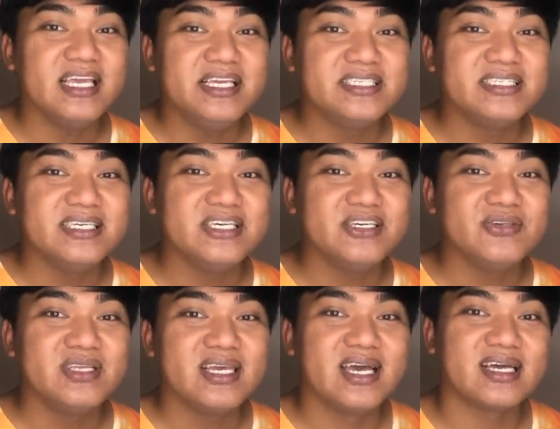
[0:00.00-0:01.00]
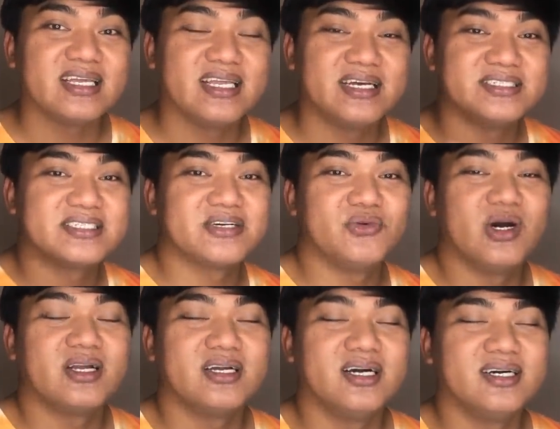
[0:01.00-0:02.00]
TCQ na yan, Enhanced
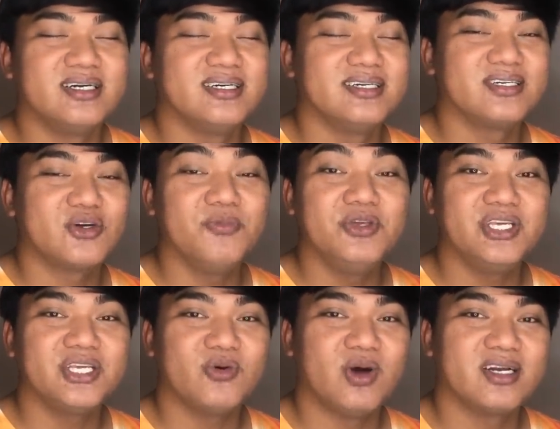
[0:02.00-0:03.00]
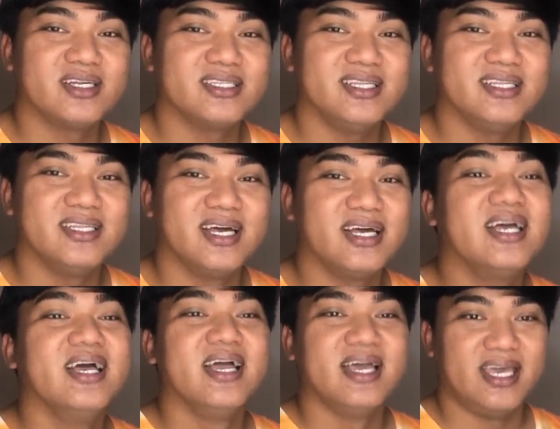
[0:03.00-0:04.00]
Qua- uh, ah, Community Quarantine na
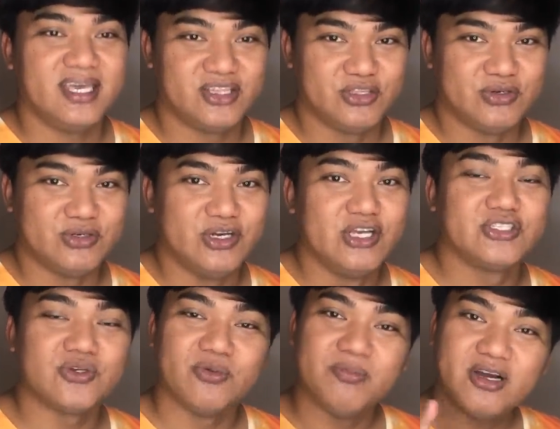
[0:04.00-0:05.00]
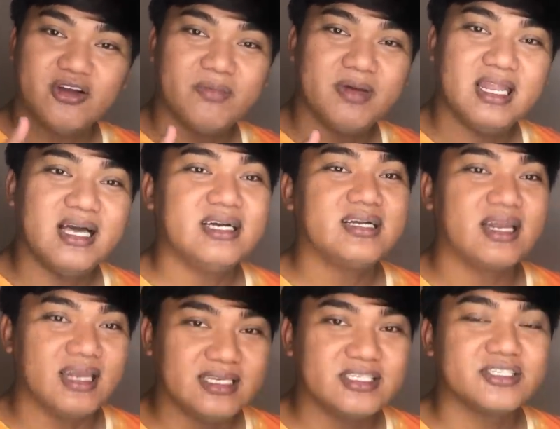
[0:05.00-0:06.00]
ito. So kung bago pa lang,
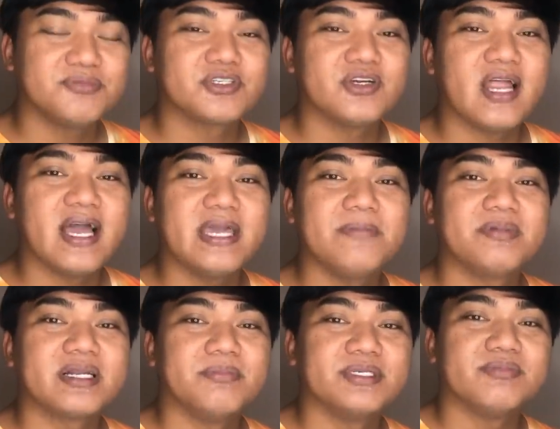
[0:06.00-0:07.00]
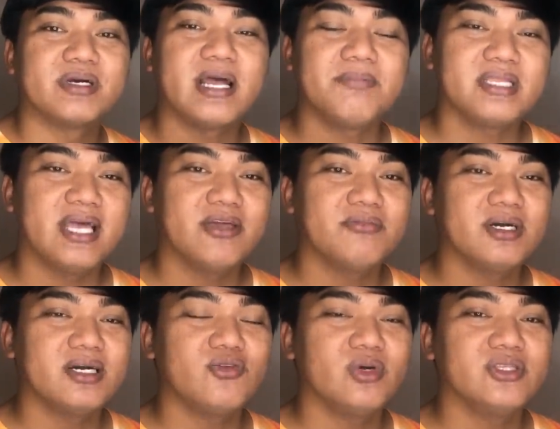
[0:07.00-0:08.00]
click subscribe para mas marami tayong
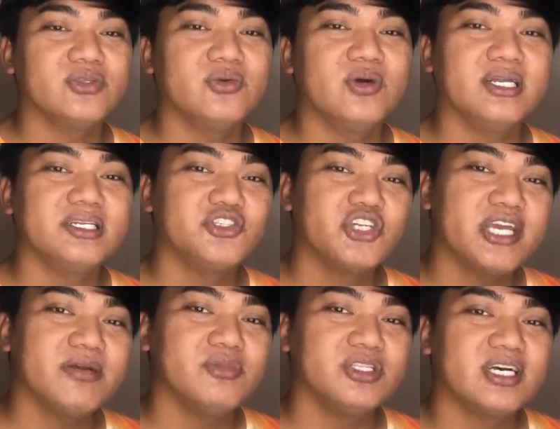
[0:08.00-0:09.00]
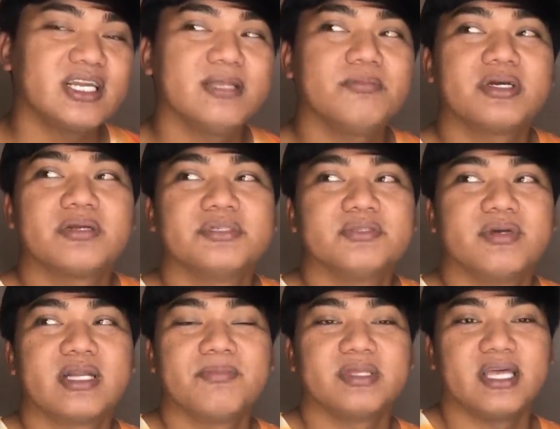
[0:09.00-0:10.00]
makakwentuhan at share mo na rin para mas
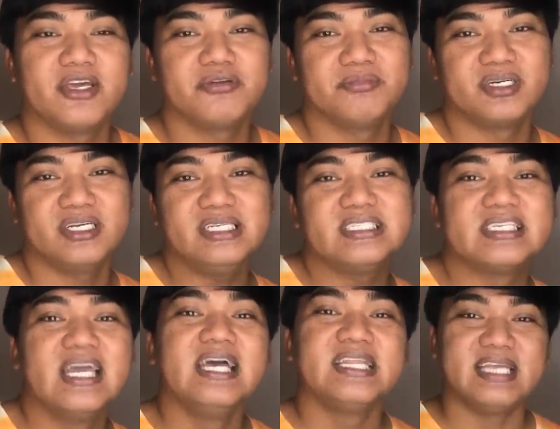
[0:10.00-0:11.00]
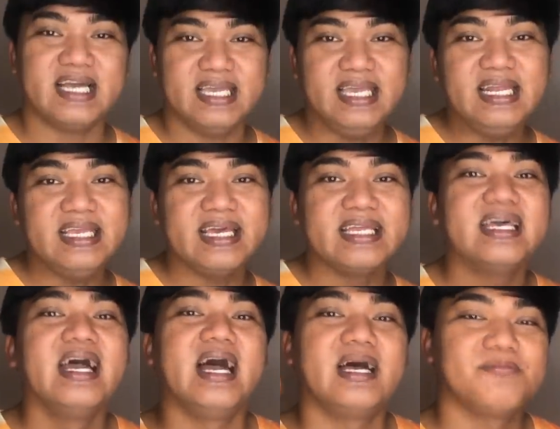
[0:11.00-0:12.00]
marami tayong ma-reach,
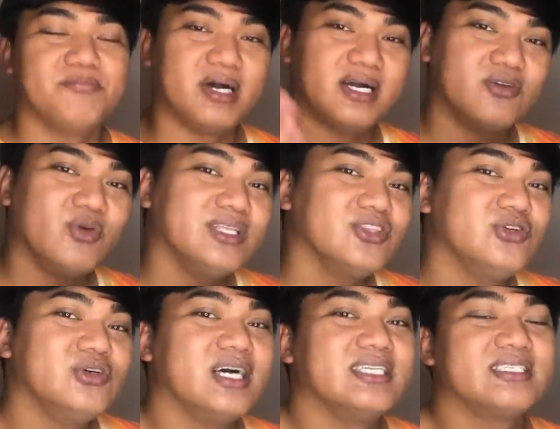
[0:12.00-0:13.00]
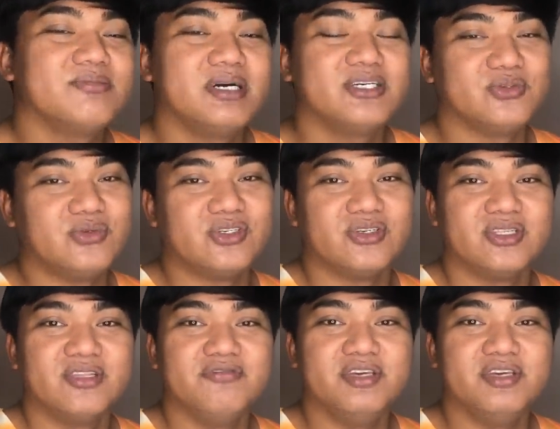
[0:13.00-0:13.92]
nakailian at makakwentuhan sa mga susunod na